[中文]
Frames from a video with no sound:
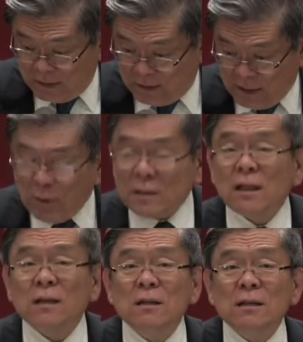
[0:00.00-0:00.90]
耶和华
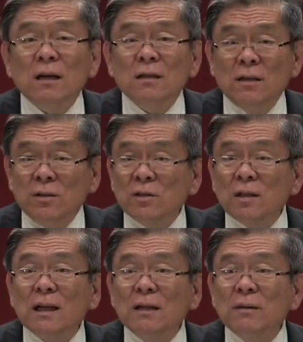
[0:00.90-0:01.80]
杀人了，人是
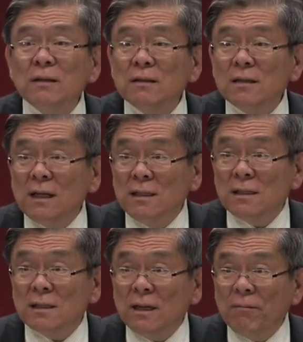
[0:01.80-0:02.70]
该该
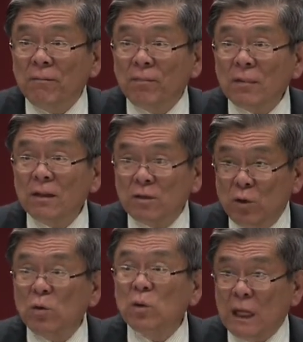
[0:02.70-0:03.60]
死的，那是公